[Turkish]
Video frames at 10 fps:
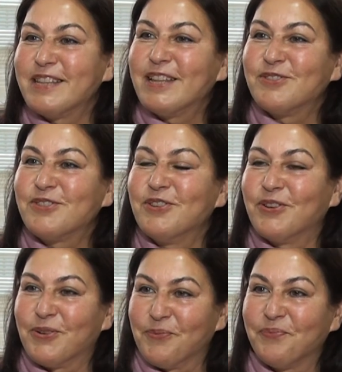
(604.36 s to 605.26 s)
diye Çok
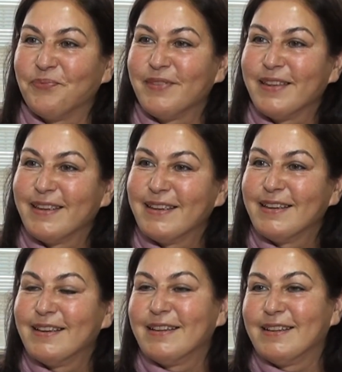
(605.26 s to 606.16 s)
düşünüyorum. Teşekkürler. Çok
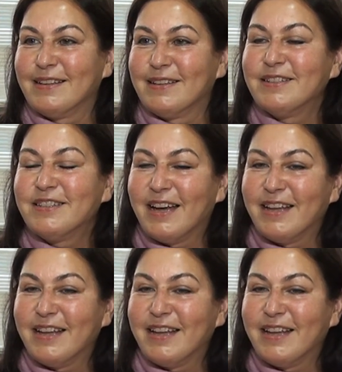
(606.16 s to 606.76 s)
sağ olun. Rica